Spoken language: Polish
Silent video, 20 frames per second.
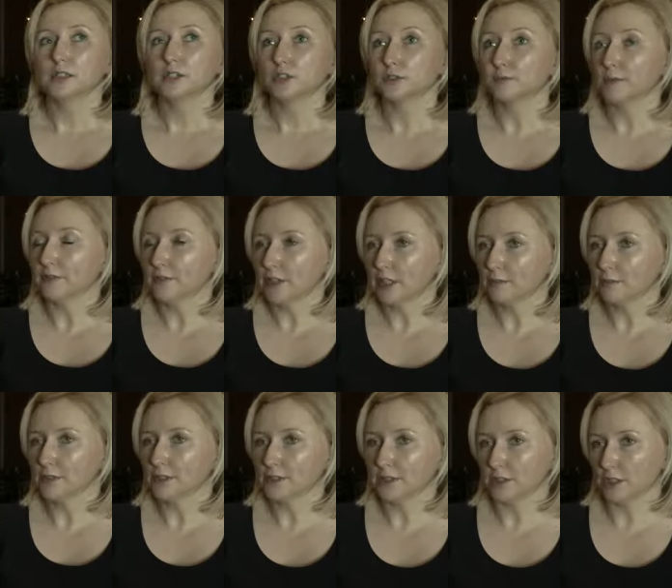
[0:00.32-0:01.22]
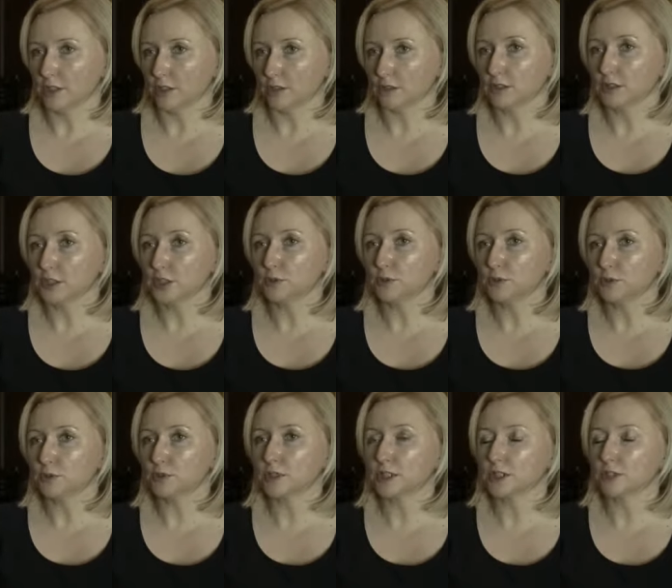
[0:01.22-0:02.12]
Rozmawiamy z GIODO,
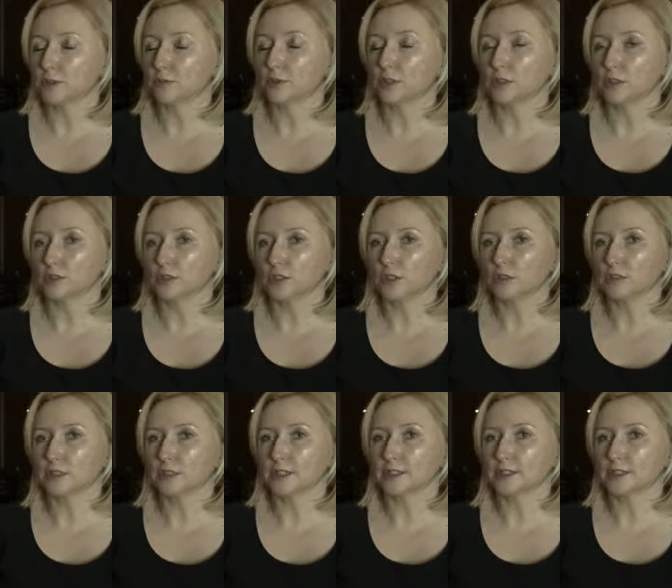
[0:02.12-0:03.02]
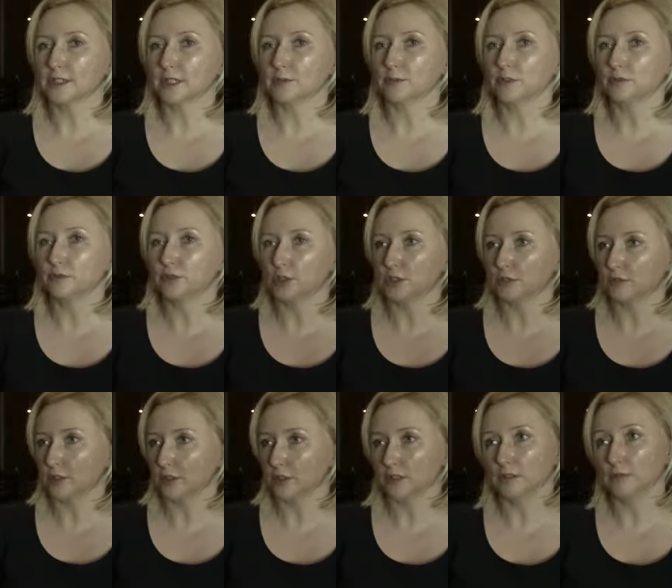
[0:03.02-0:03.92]
jesteśmy tuż zresztą po kontroli systemu
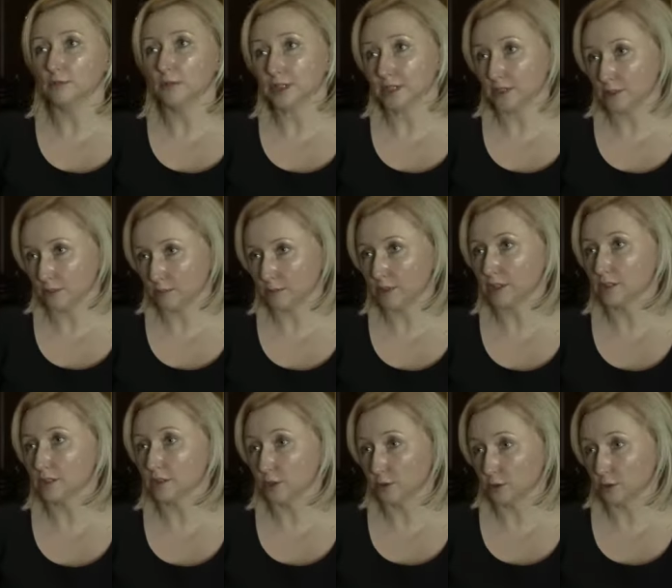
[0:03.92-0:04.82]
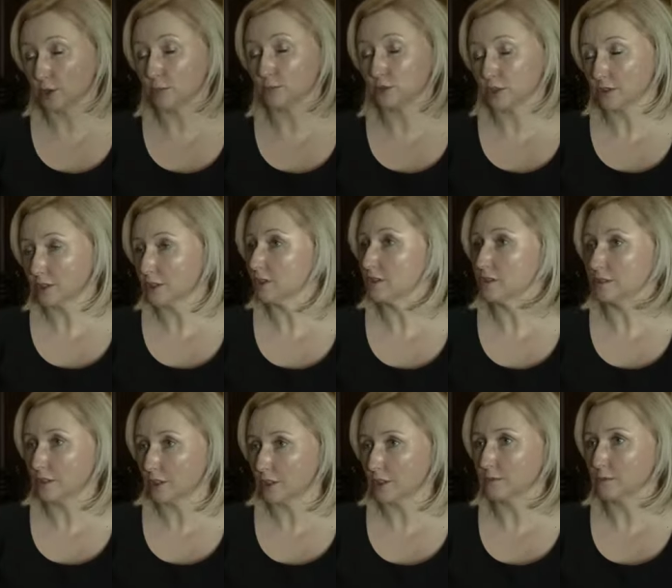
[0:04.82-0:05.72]
ewusiowego, bardzo dobre, dobrze
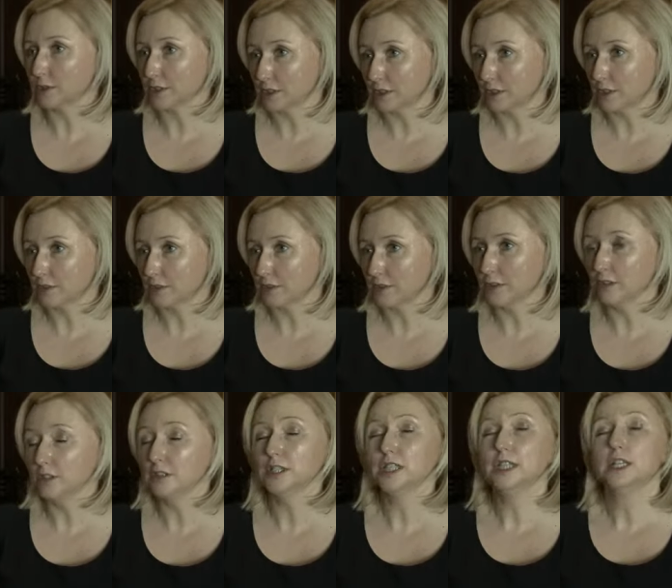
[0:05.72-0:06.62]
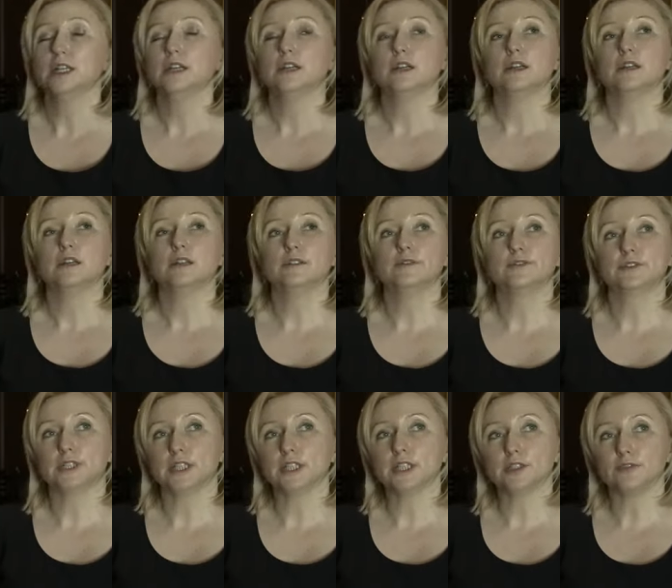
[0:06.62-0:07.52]
ocenionego przez GIODO. E,
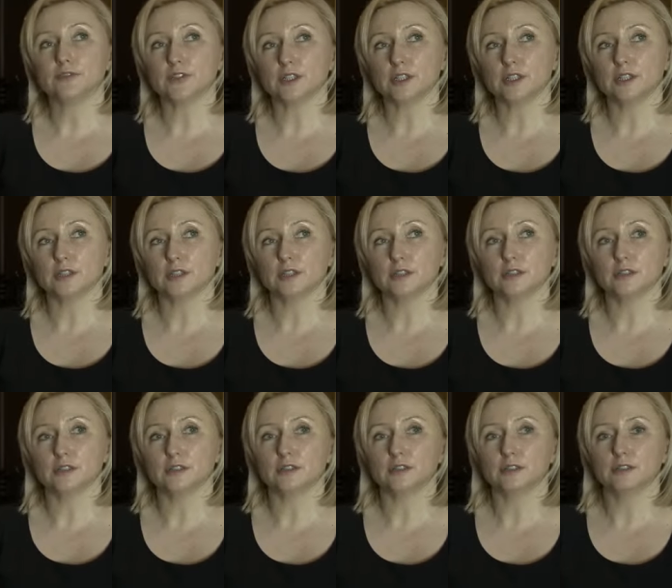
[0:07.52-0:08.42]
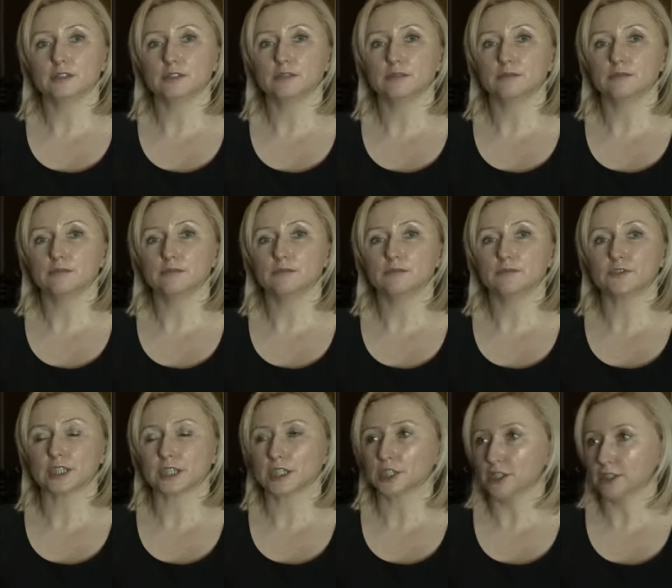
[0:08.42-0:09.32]
w tej chwili
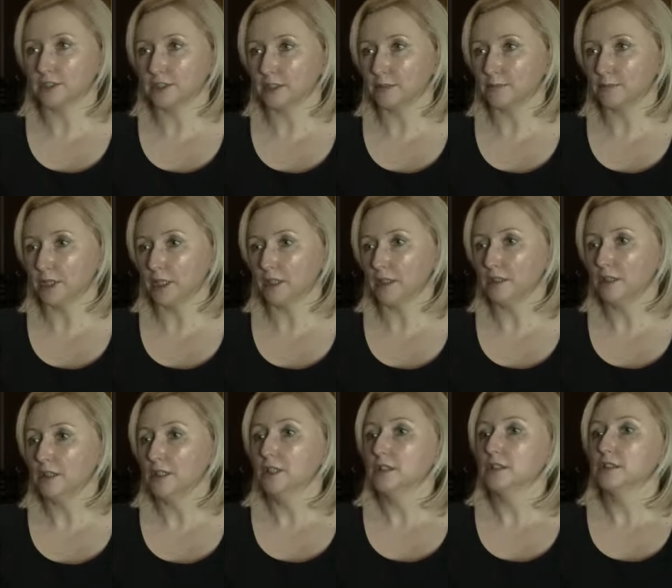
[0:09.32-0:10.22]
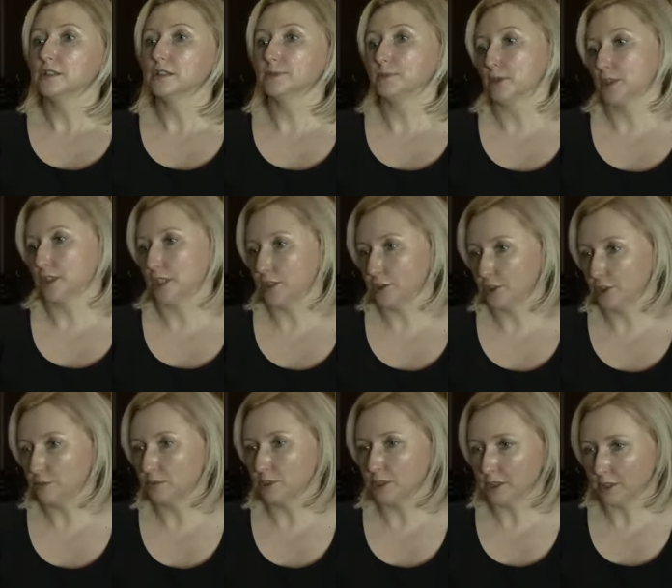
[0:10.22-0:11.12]
w zakresie ZIP-a
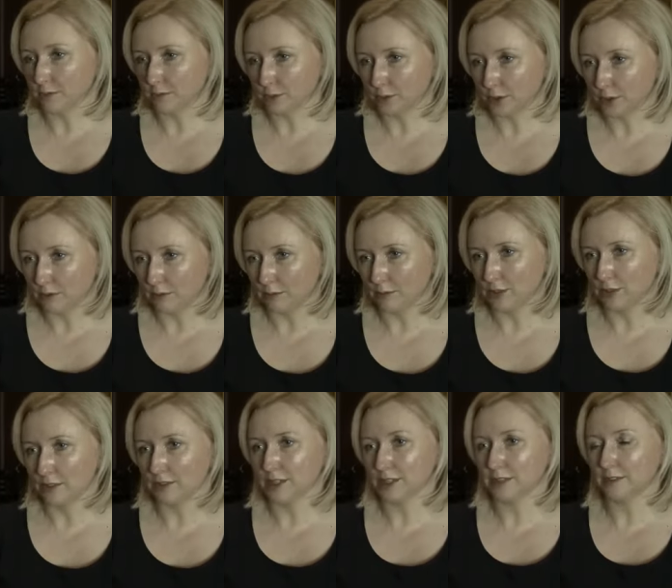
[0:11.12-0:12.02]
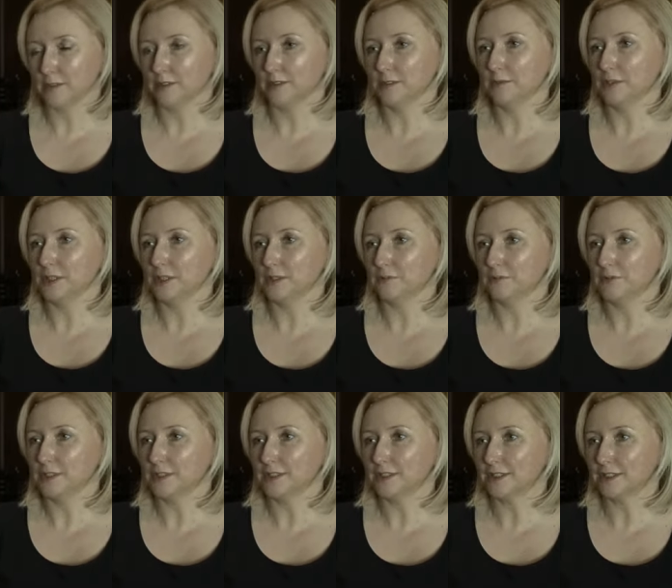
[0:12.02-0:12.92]
spotkaliśmy się, zaprosiłam do nas e, pana
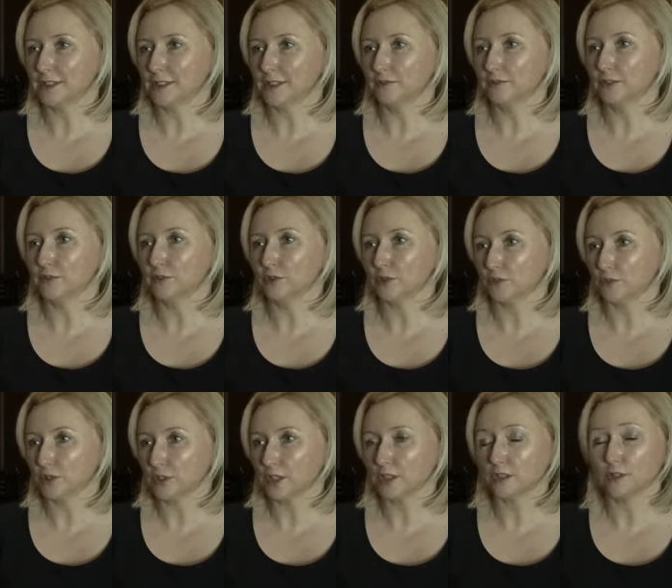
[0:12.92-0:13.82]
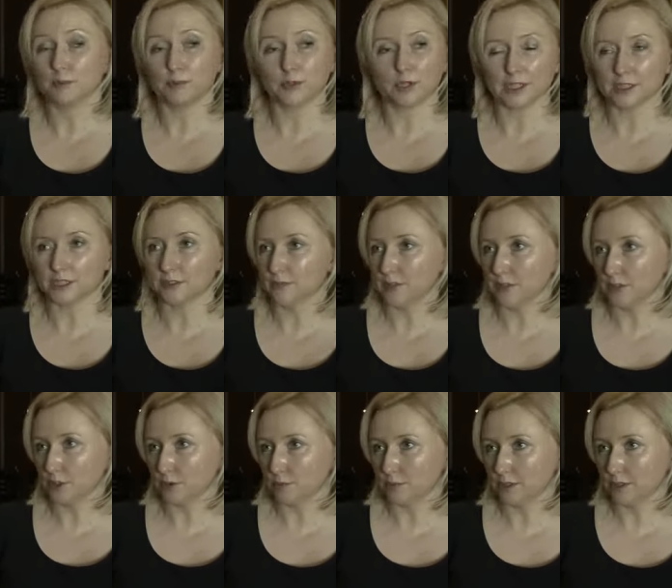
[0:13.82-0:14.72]
ministra Wiewiórowskiego,
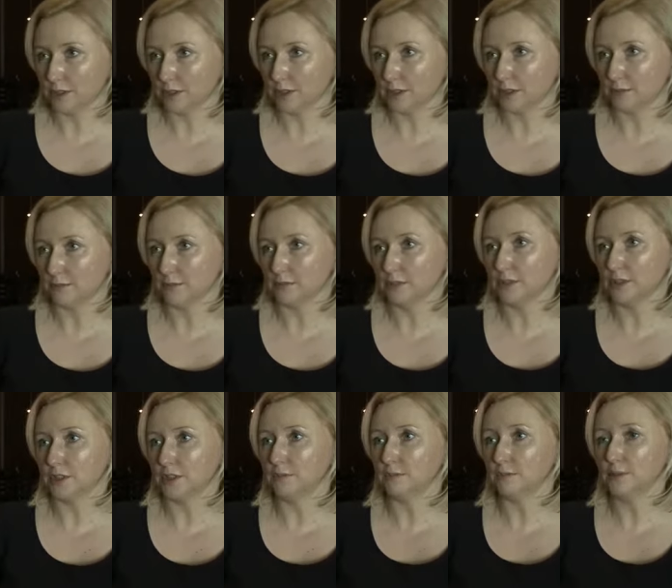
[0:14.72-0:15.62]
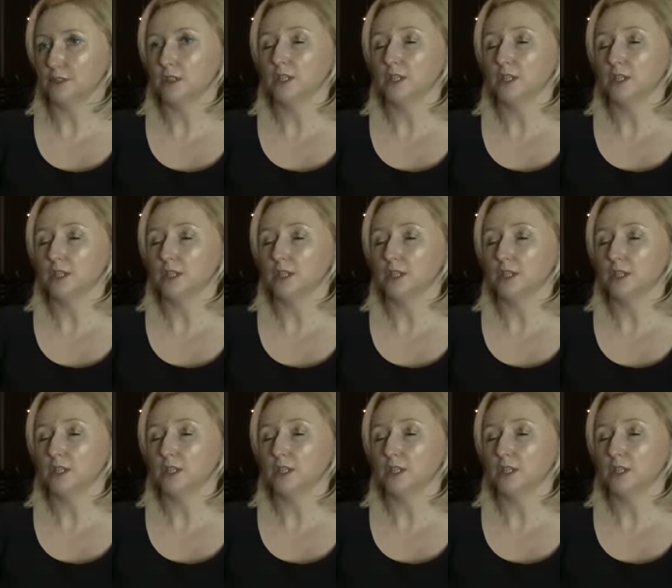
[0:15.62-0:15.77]
pokazywaliśmy system ZIP,